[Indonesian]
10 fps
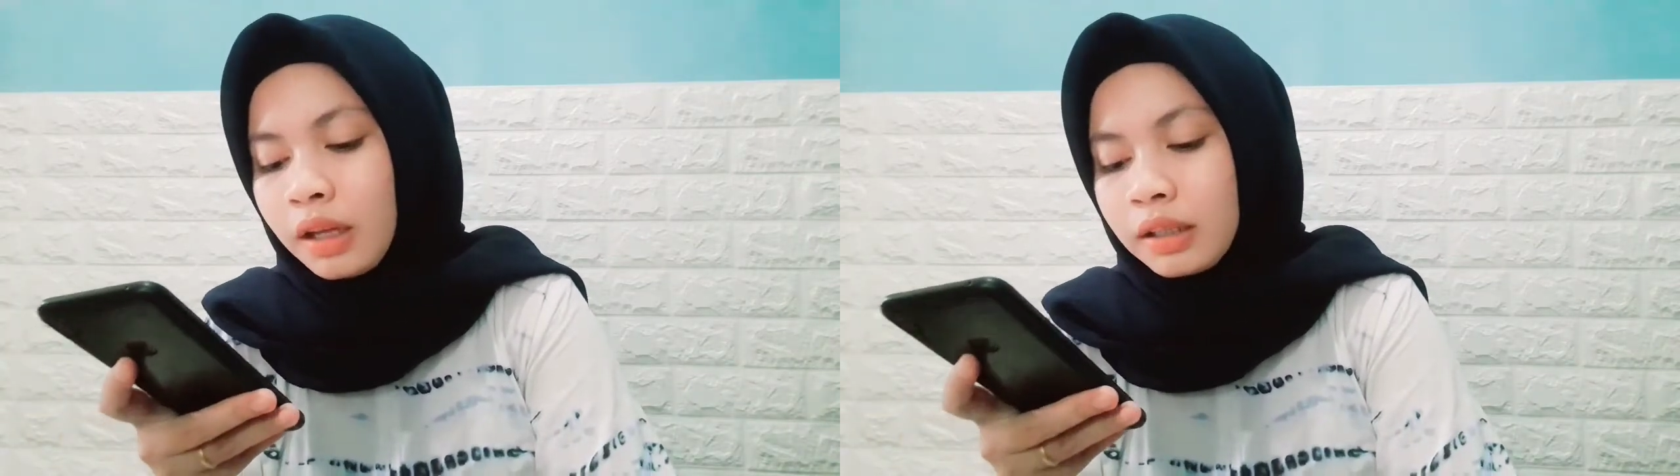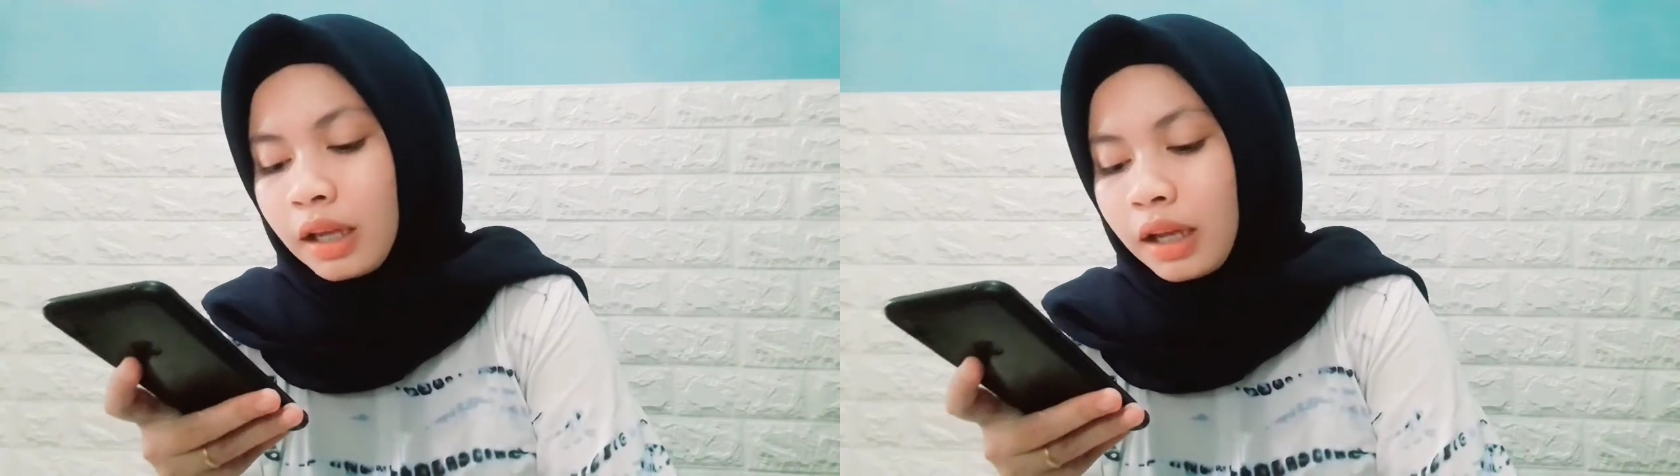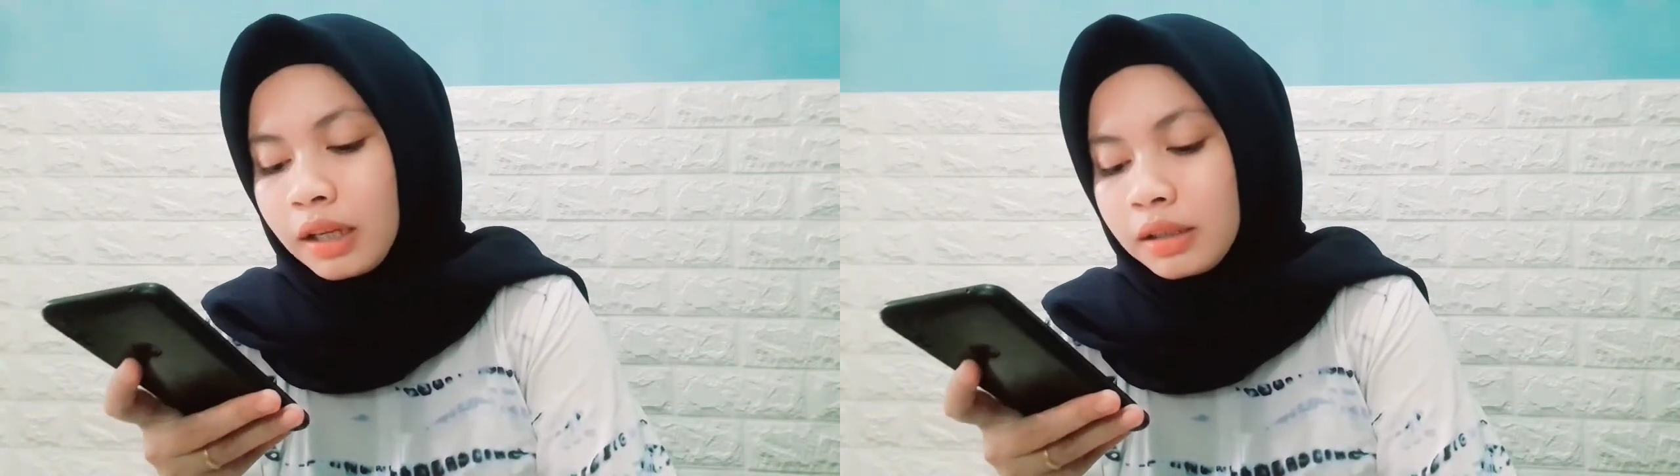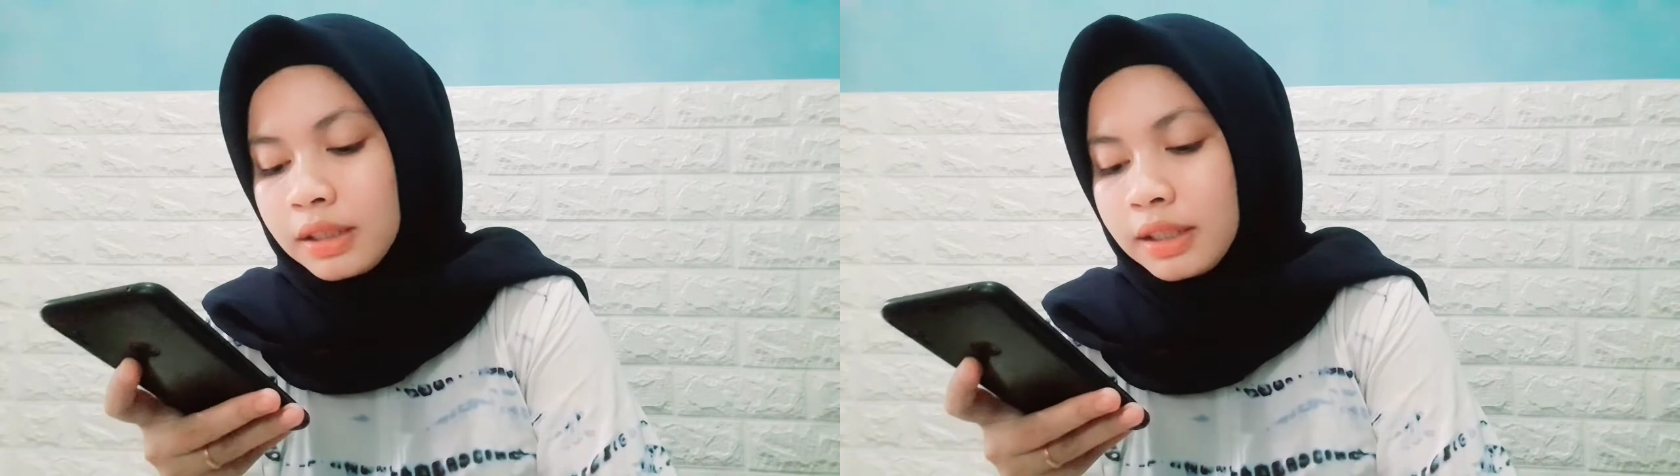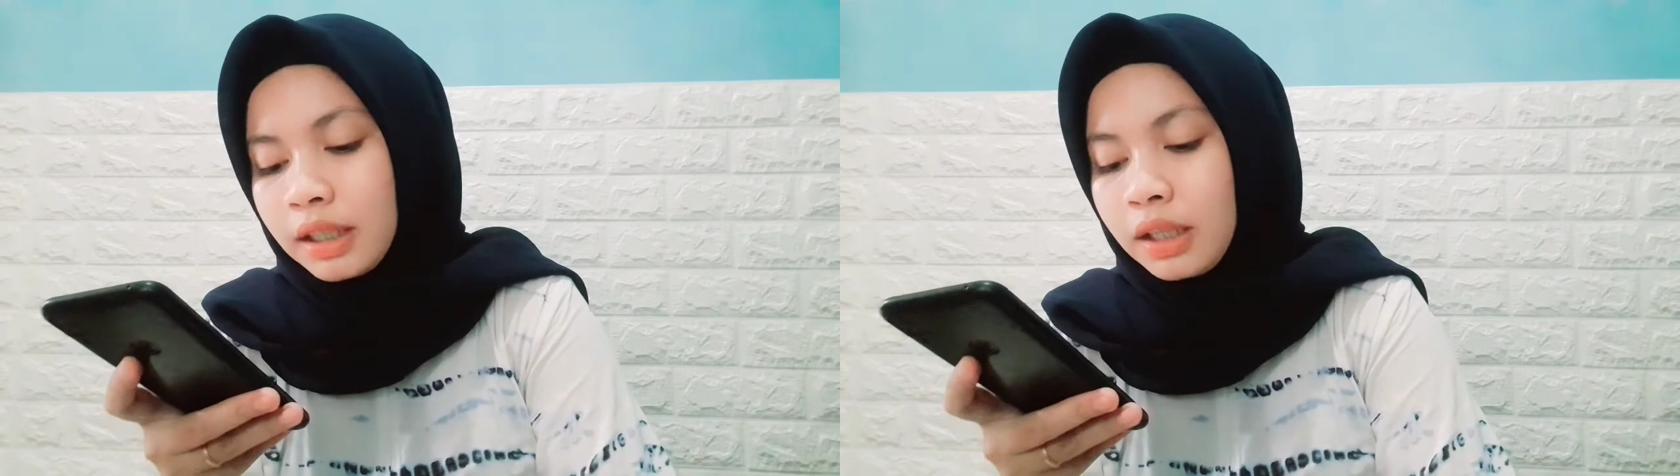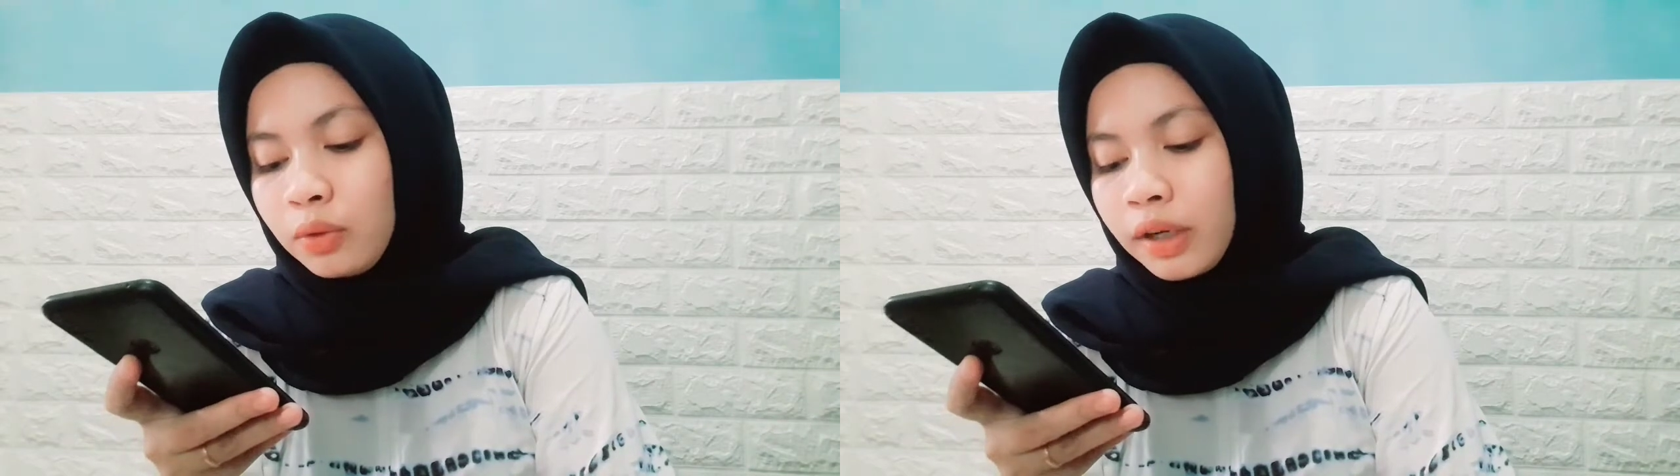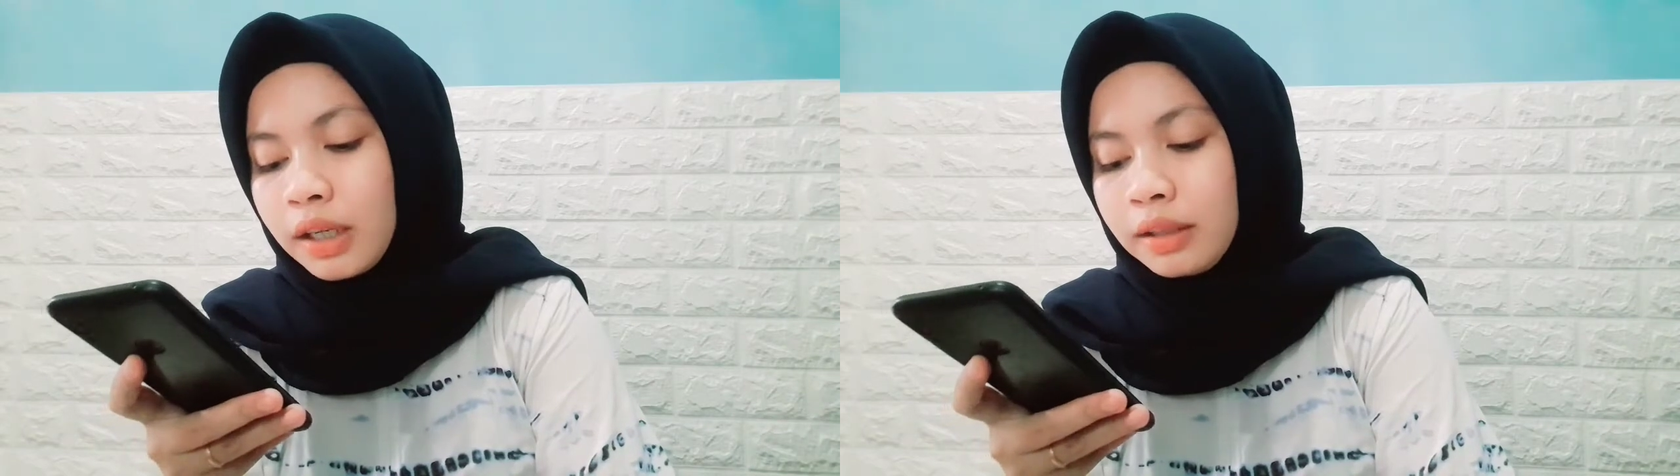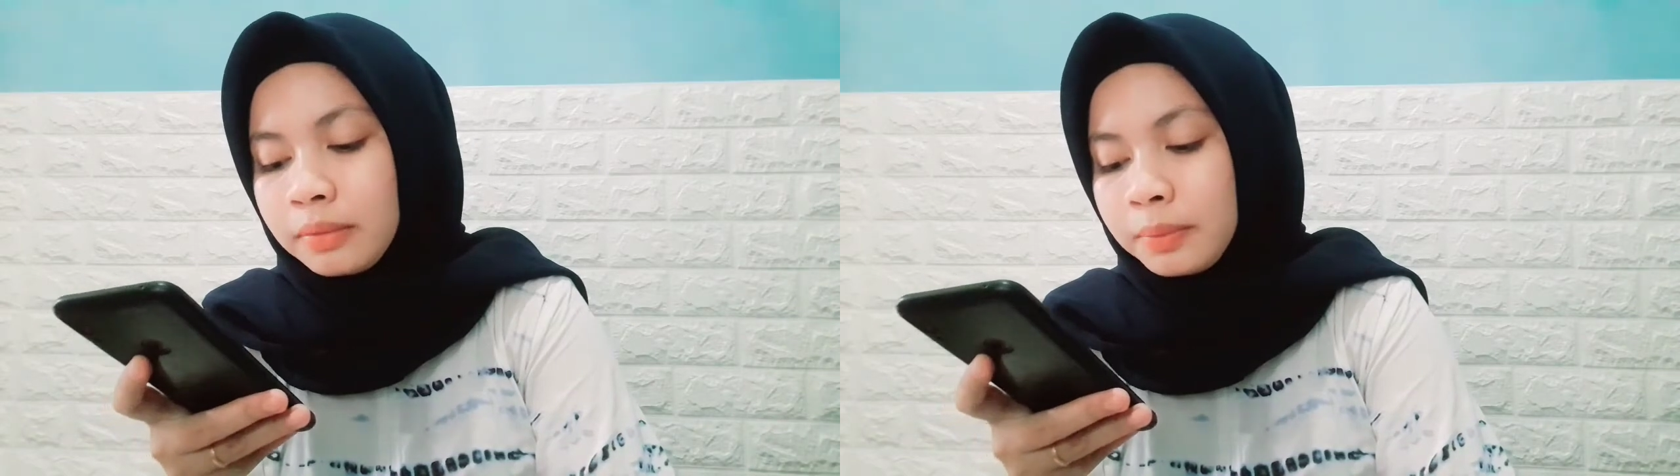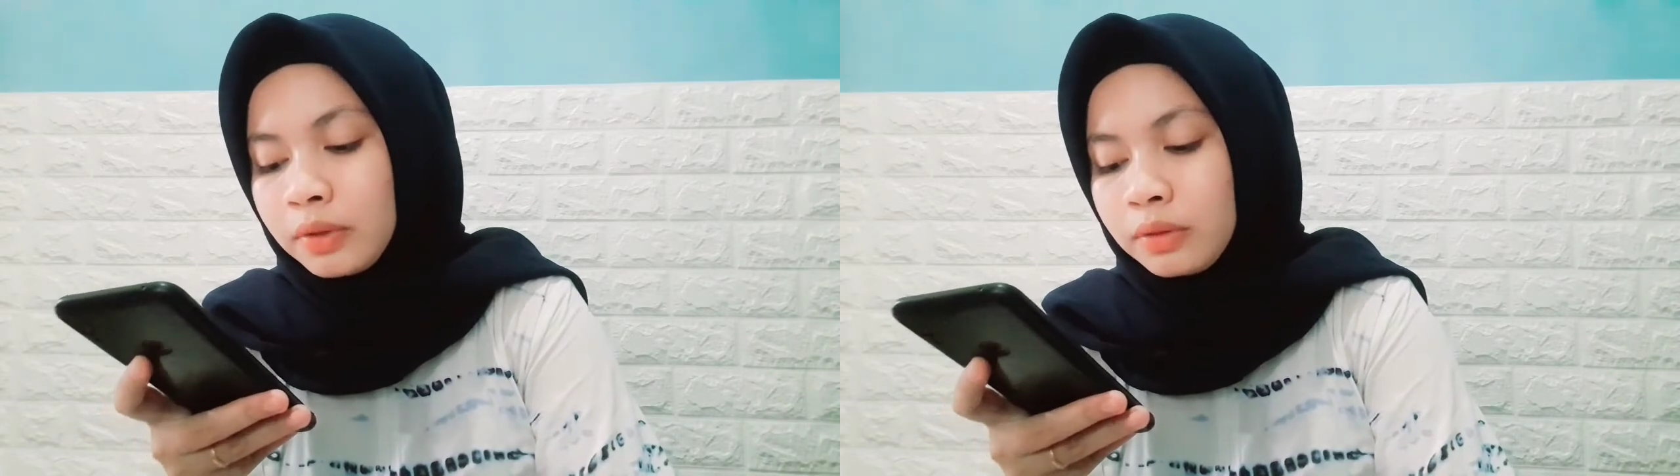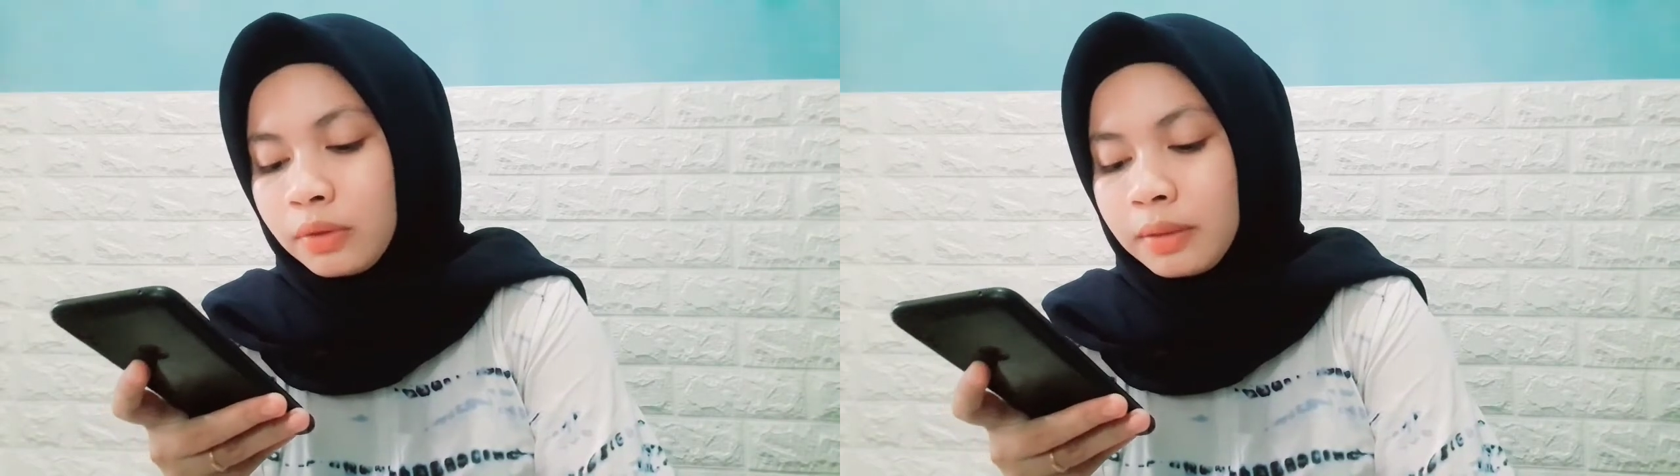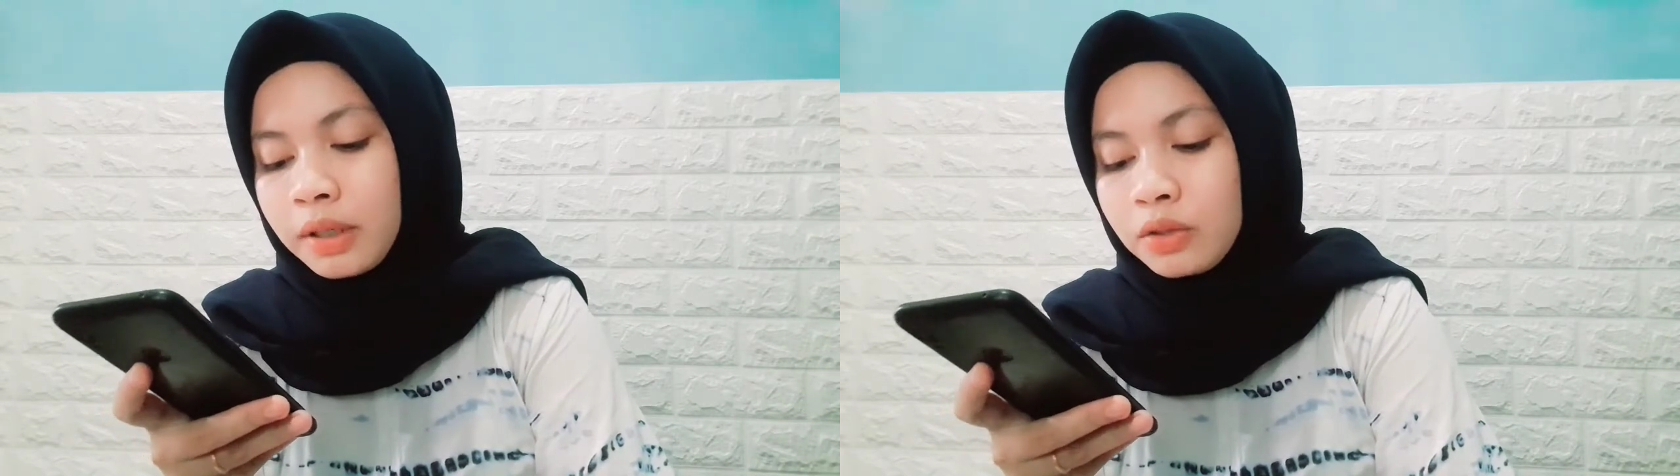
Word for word: nah di sini ukuran yang teman-teman ukuran